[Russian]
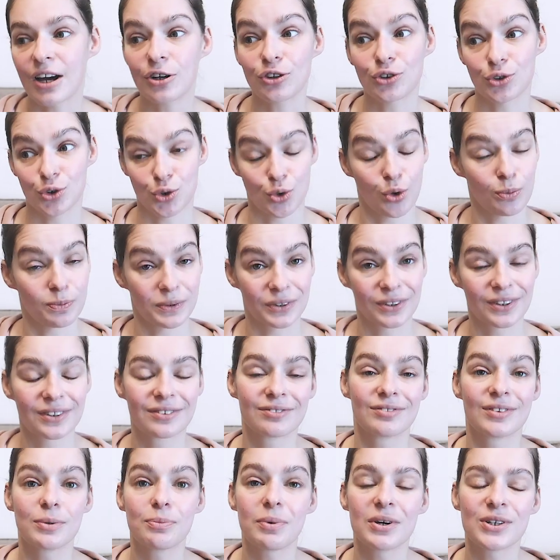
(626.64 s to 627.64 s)
арт-шоппинг
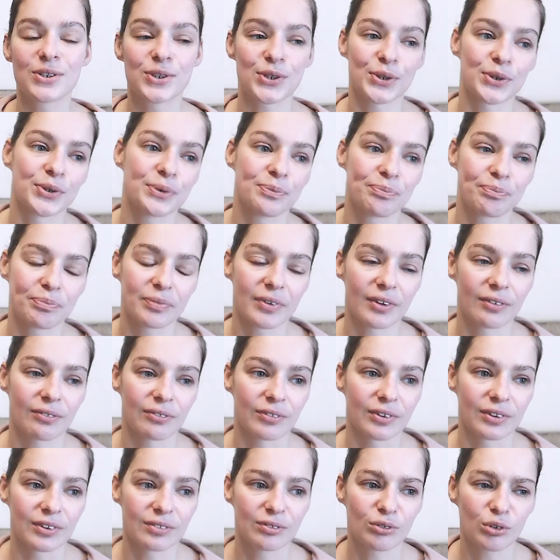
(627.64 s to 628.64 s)
небольшой,
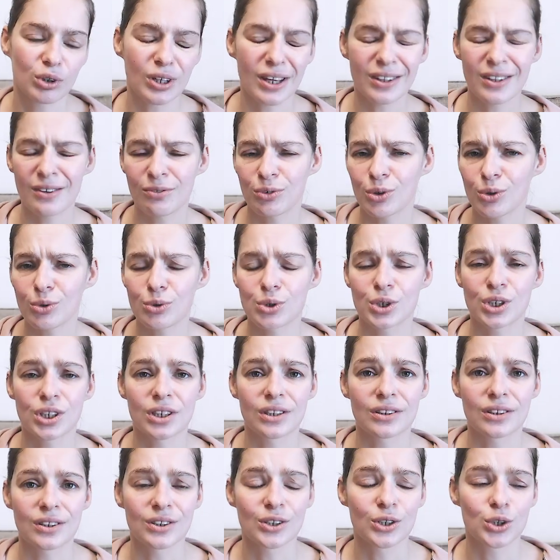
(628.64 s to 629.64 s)
вот. Но я давно уже
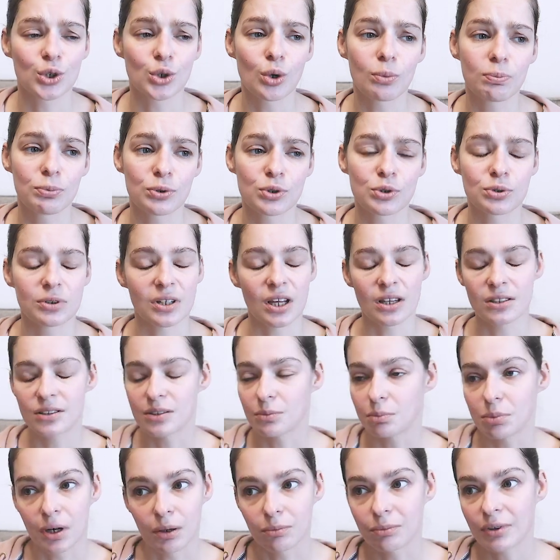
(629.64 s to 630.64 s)
это не шоплюсь,
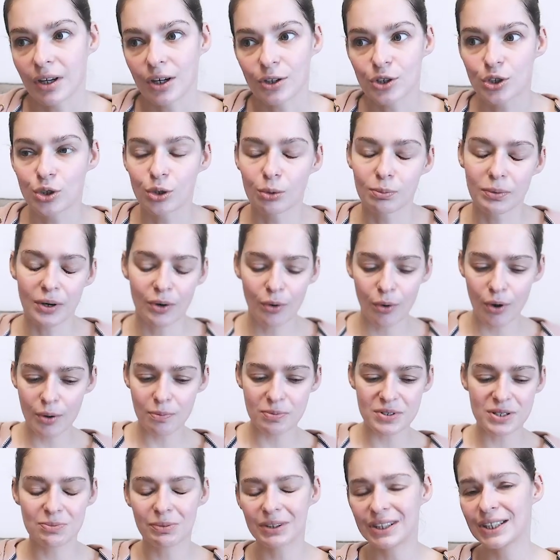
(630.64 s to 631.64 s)
знаете, прям так, чтобы, ой,
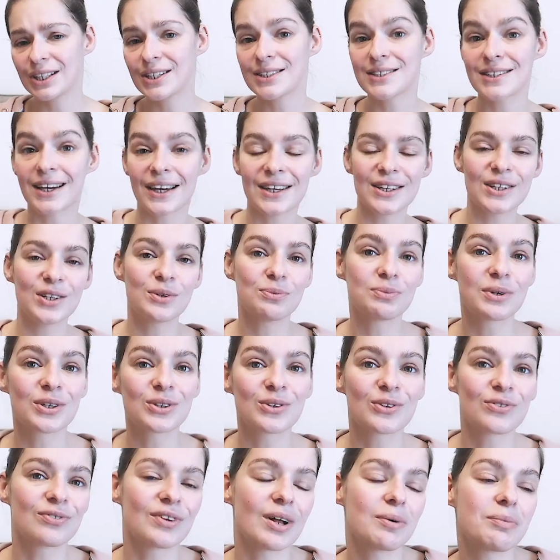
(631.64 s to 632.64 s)
посмотрите, какие у меня
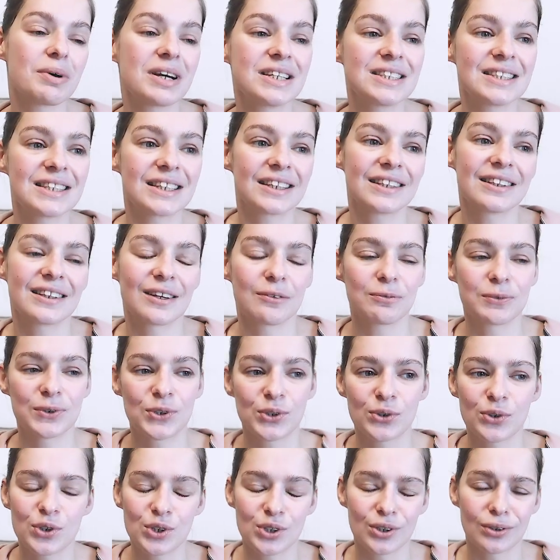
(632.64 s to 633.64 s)
тут фломастеры, там
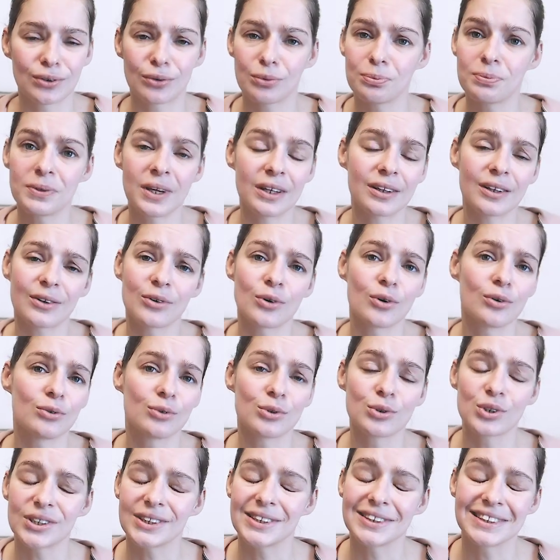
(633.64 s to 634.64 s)
еще что-то, у меня
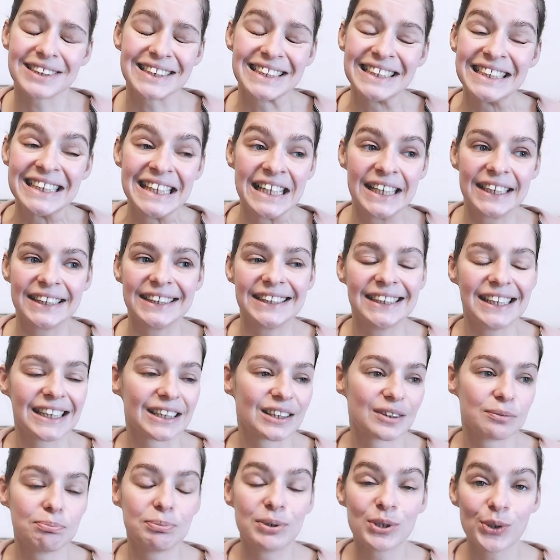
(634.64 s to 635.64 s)
такого уже
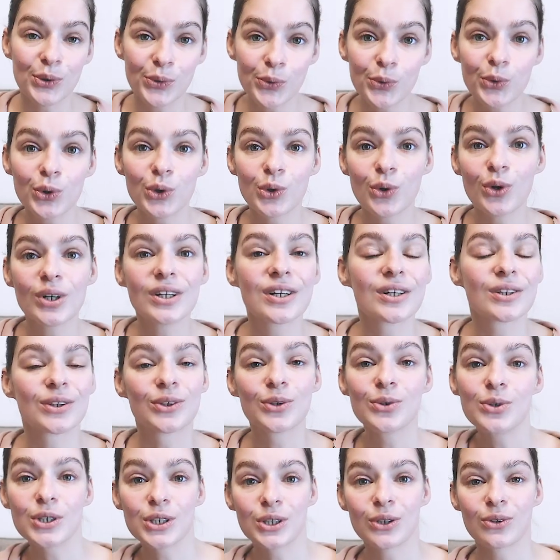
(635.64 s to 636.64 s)
нет. Беру только
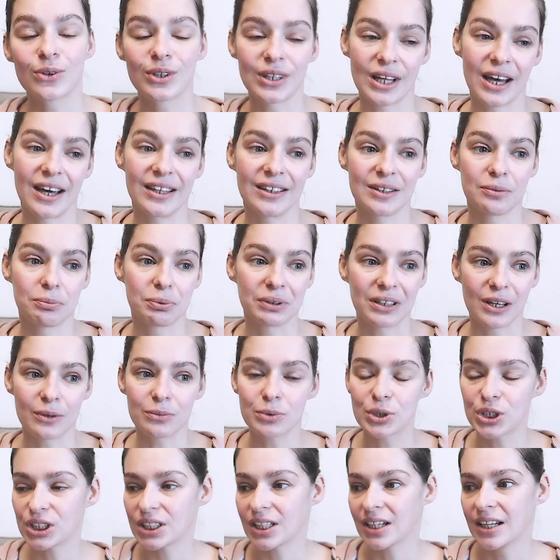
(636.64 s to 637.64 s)
то, что надо,
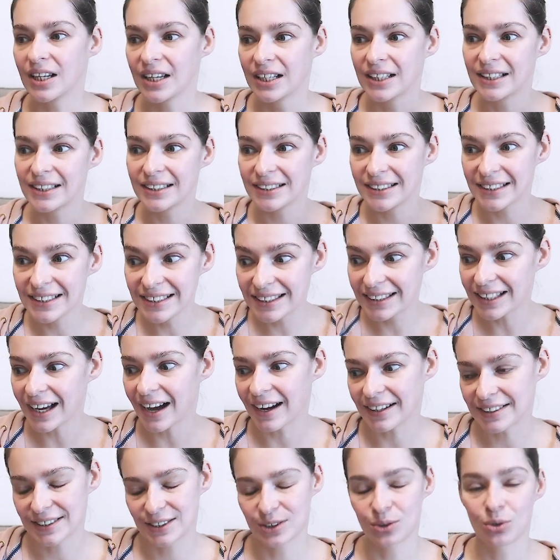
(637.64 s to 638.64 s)
потому что и
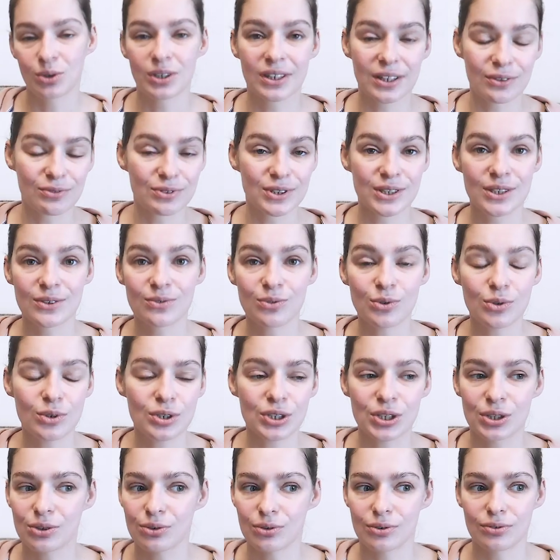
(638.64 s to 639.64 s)
так столько
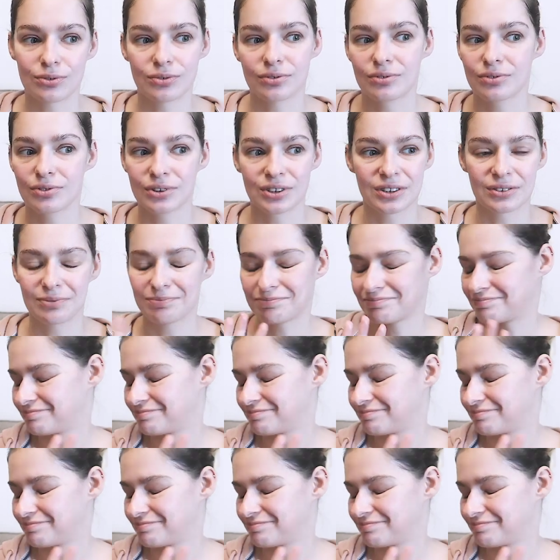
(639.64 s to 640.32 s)
всего, что вот